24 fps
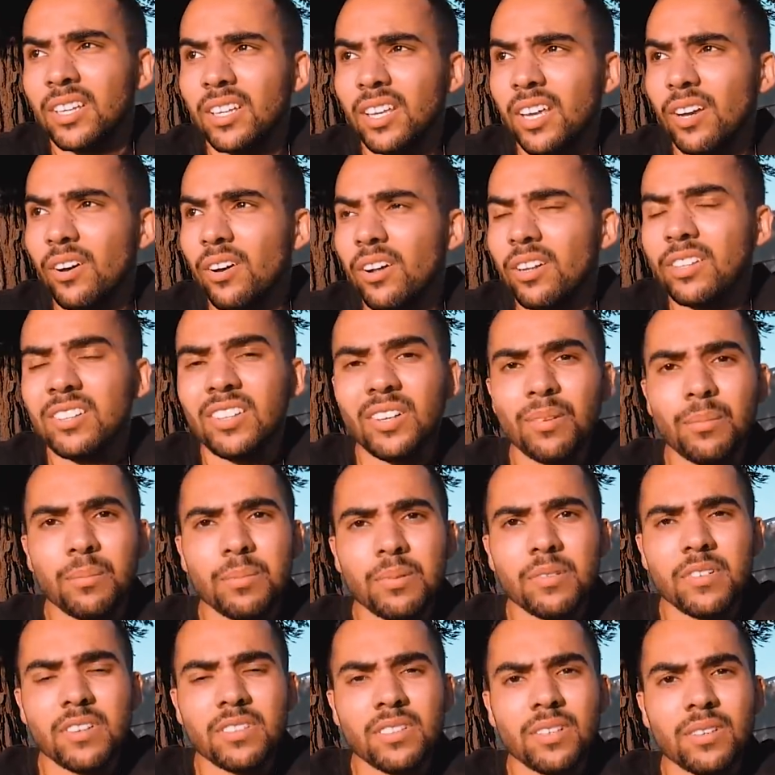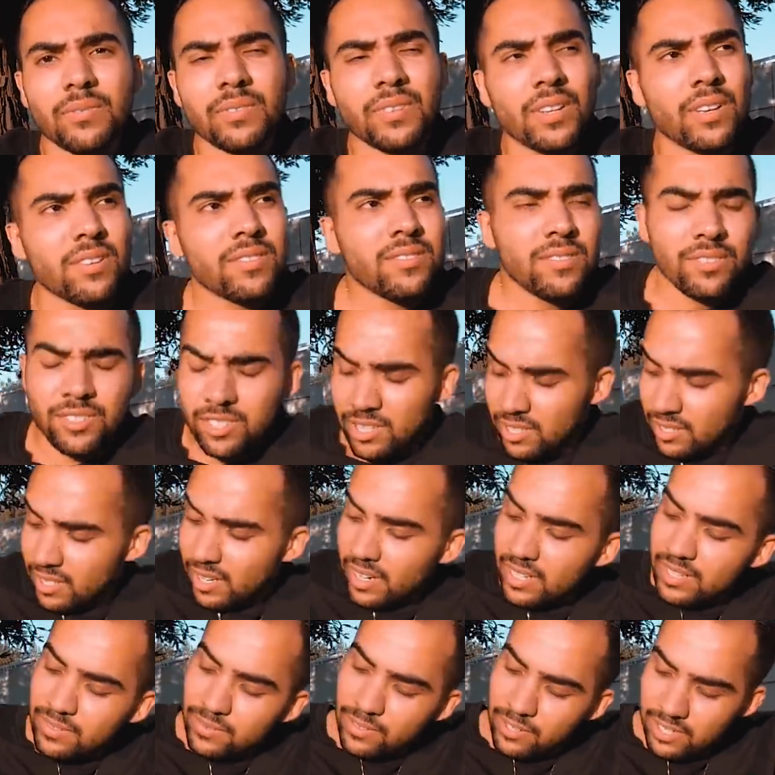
E agora estamos aproveitando o finalzinho de tarde.